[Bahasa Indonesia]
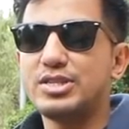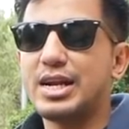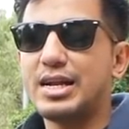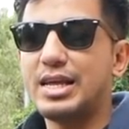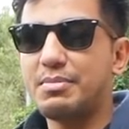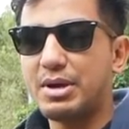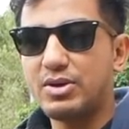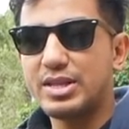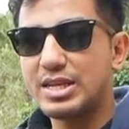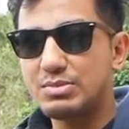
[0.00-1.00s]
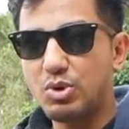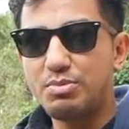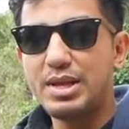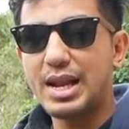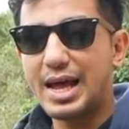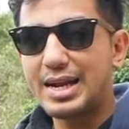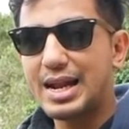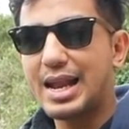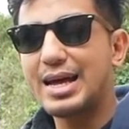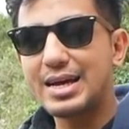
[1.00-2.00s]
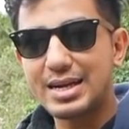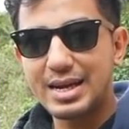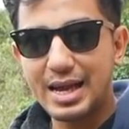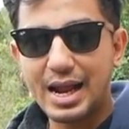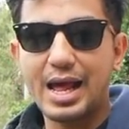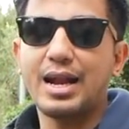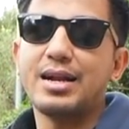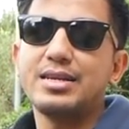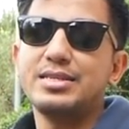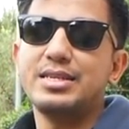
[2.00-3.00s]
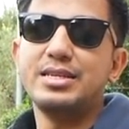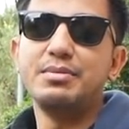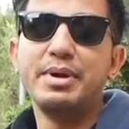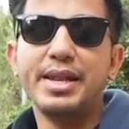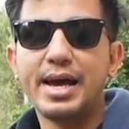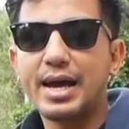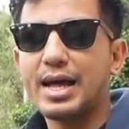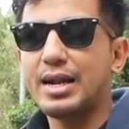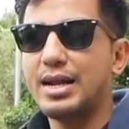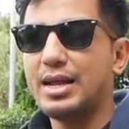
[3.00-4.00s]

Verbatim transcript: Australia mayoritas mobil adalah kendaraan jadi dibedakan